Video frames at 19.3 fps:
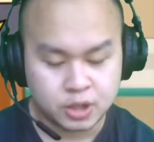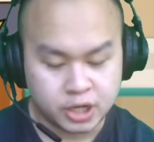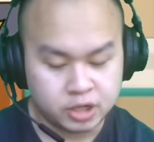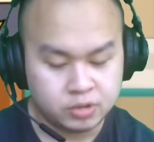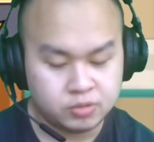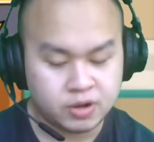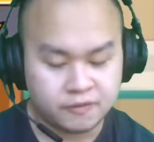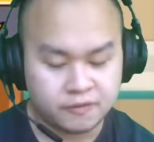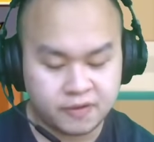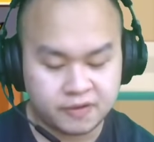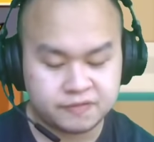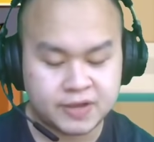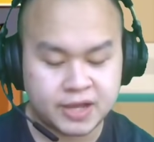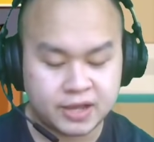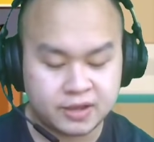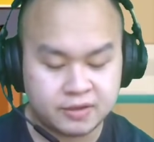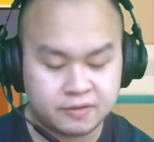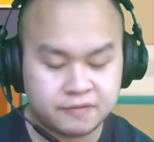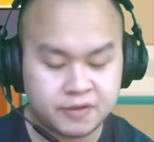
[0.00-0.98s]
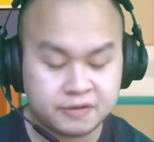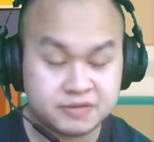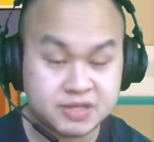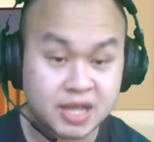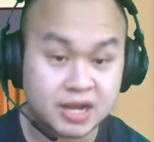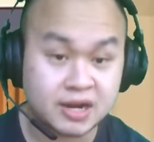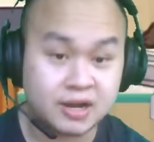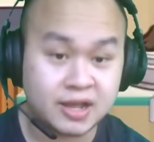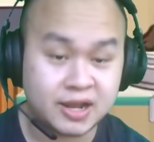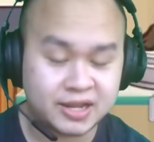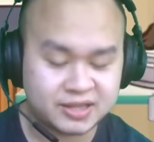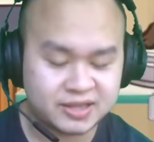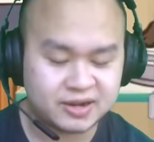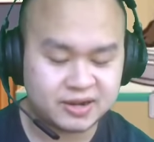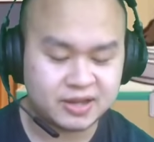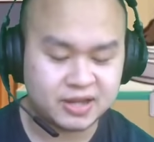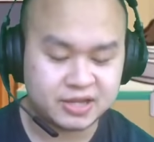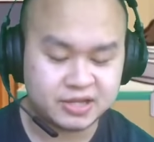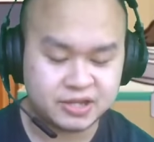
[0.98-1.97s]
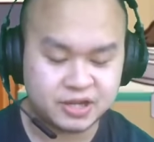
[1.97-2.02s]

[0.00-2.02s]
nah ini udah 5, 5 star karakter guys